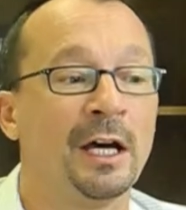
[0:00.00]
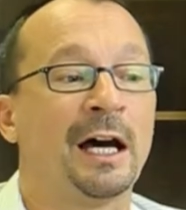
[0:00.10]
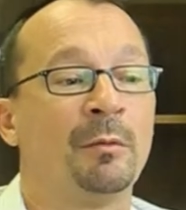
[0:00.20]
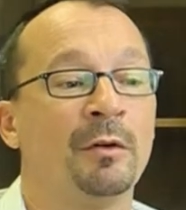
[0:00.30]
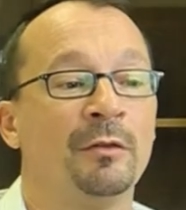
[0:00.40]

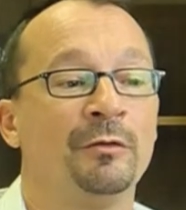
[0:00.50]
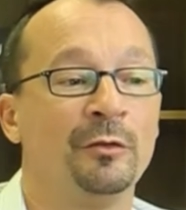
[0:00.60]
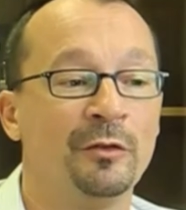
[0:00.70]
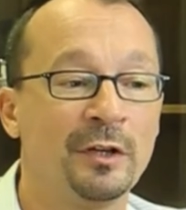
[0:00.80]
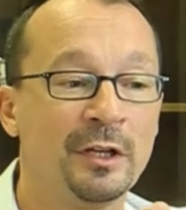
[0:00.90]
Aber für
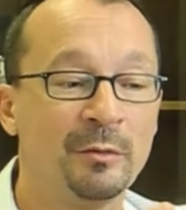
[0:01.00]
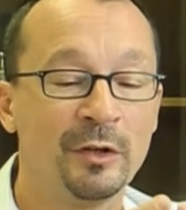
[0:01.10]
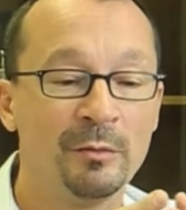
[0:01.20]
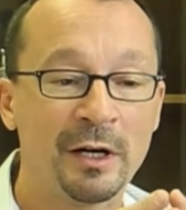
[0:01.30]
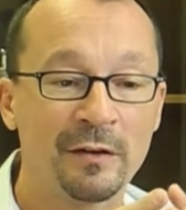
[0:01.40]
uns gilt immer
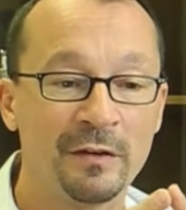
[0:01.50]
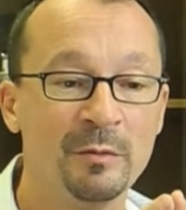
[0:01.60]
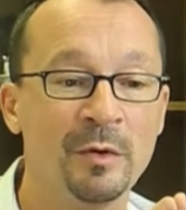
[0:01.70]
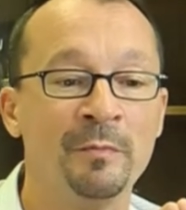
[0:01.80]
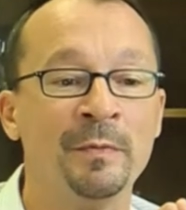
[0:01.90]
die
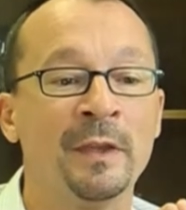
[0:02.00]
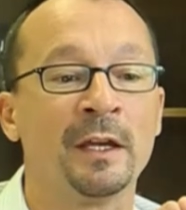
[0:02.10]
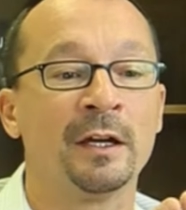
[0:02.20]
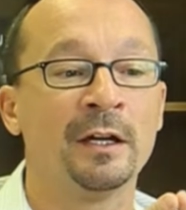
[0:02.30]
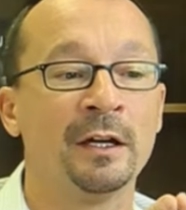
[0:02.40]
Maxime,
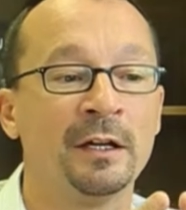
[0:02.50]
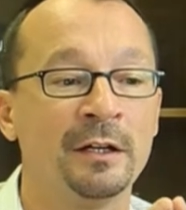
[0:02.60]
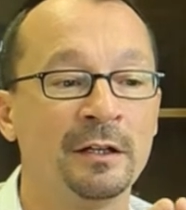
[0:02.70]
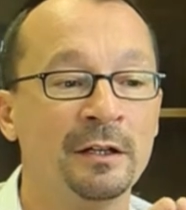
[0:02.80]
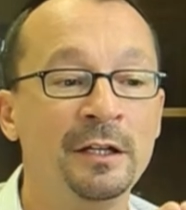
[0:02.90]

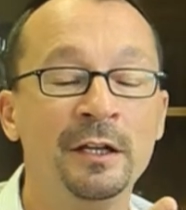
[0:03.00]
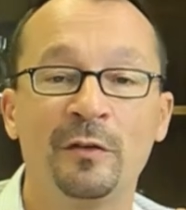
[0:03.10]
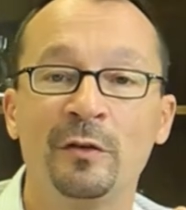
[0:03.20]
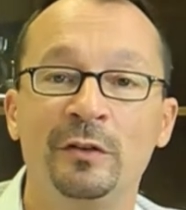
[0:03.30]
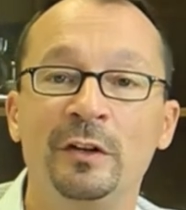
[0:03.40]
äh, nicht
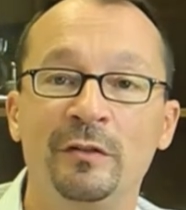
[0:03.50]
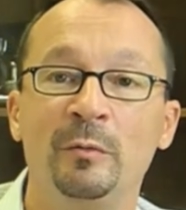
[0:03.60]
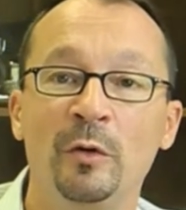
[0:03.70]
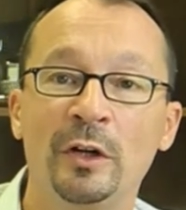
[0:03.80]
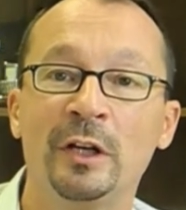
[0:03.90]
so viel wie
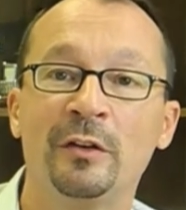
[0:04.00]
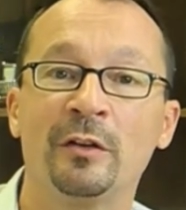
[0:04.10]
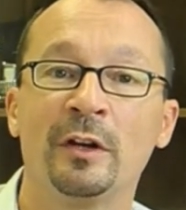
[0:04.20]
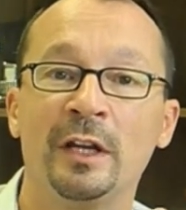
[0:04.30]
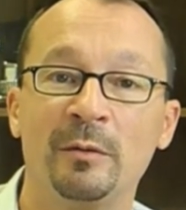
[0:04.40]
möglich,
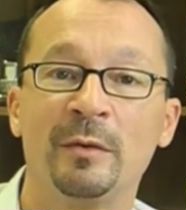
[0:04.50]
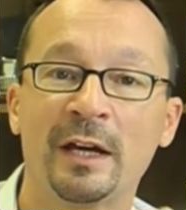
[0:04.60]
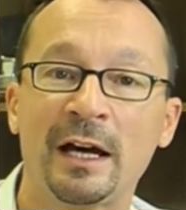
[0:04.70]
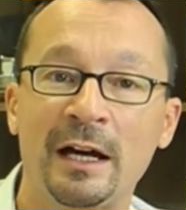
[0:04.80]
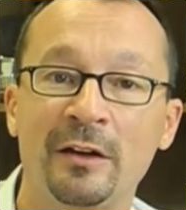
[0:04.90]
sondern eben
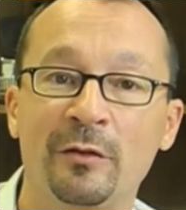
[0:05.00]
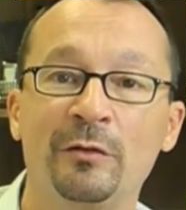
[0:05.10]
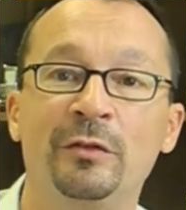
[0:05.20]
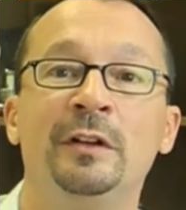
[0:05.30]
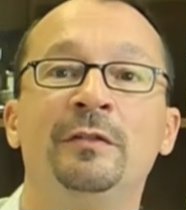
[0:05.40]
gerade so
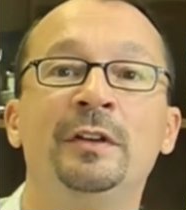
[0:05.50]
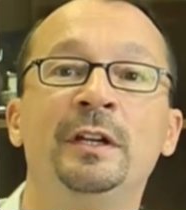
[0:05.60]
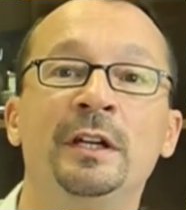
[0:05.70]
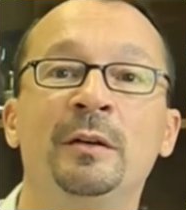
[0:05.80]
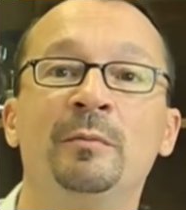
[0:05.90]
viel
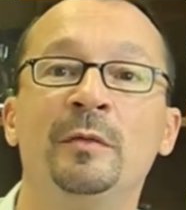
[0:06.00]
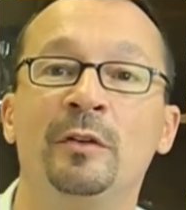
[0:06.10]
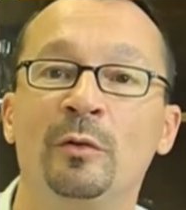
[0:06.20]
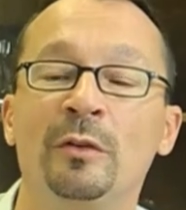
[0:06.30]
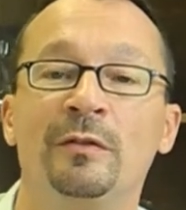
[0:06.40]
wie
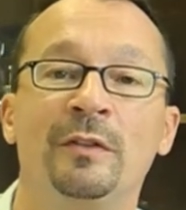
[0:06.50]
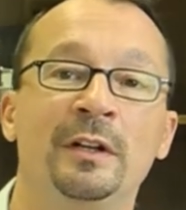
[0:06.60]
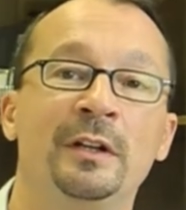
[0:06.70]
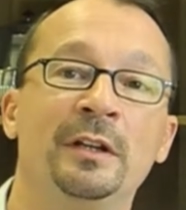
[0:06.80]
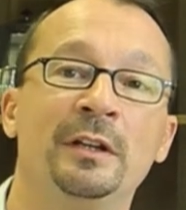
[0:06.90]
eben
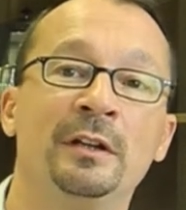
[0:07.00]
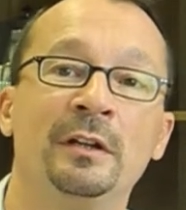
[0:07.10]
notwendig.